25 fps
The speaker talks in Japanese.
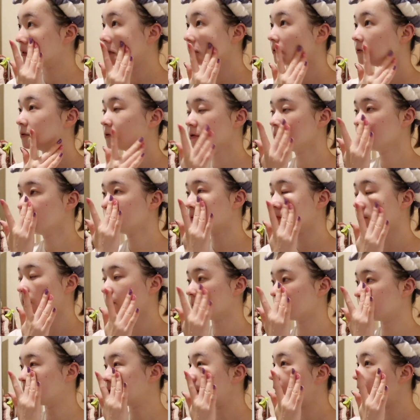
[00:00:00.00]
服も
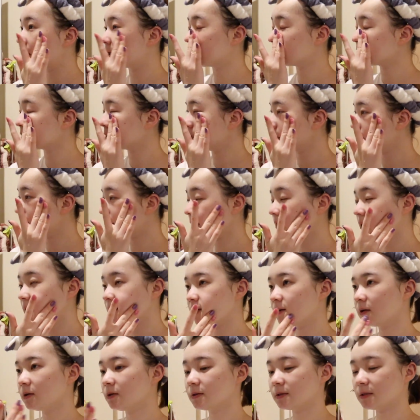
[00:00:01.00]
もうね決まっ
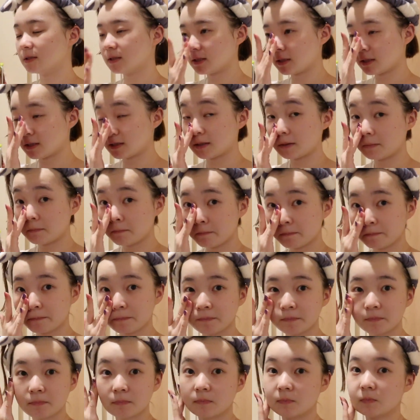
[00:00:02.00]
てるし
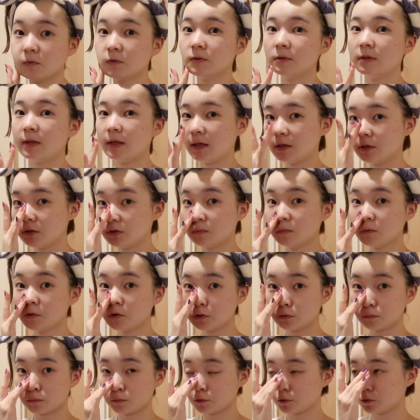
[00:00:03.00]
持っていくも
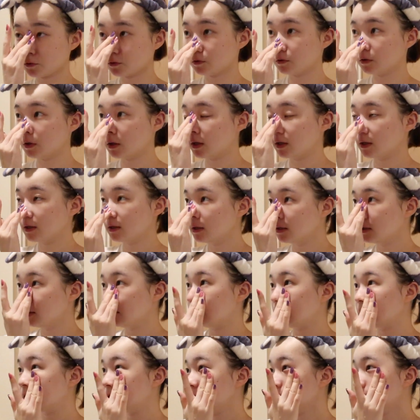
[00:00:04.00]
のも
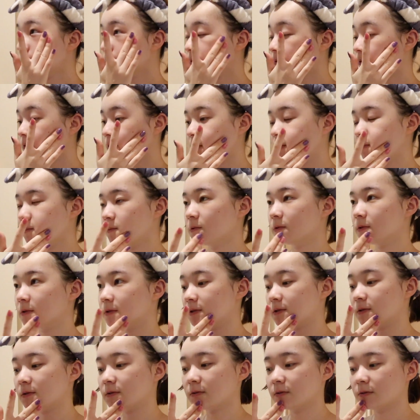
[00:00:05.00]
いつもの荷物
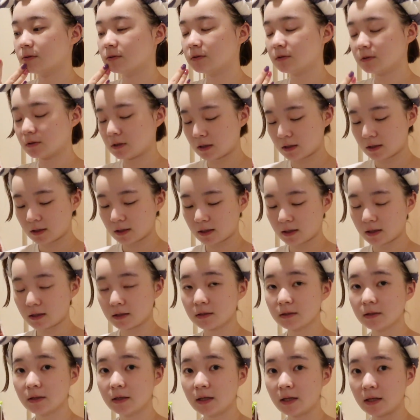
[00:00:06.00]
か
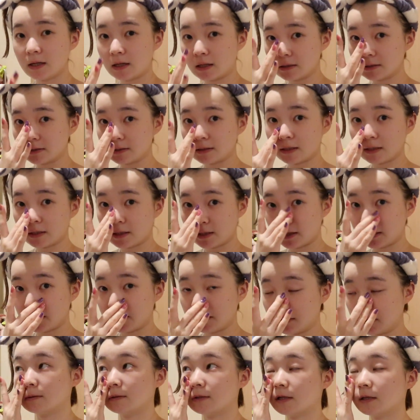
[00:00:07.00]
ら減らすだけ
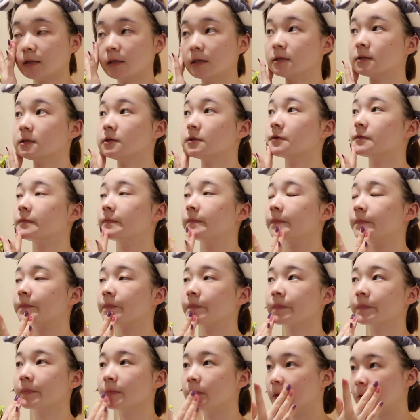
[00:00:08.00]
なんですよ
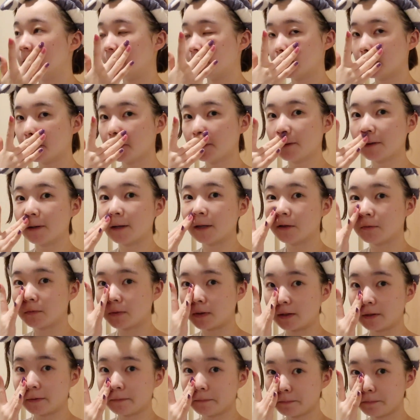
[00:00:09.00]
今回
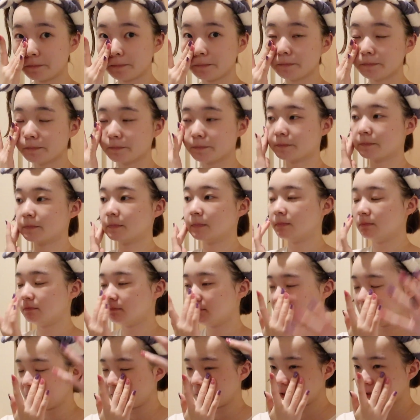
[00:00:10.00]
は
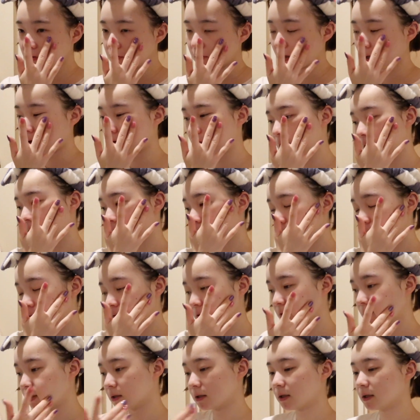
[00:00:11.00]
耳とかを
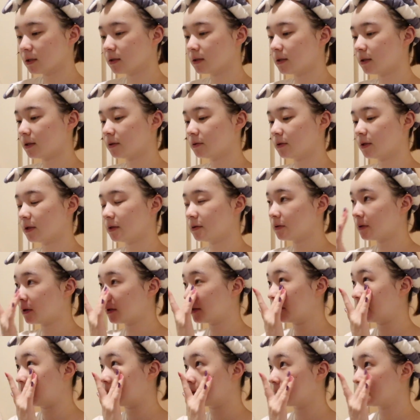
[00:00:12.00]
妹が買ってくれる
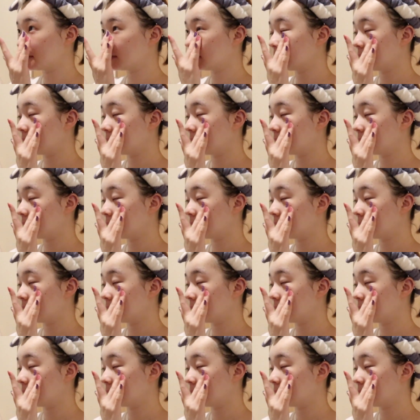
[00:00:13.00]
から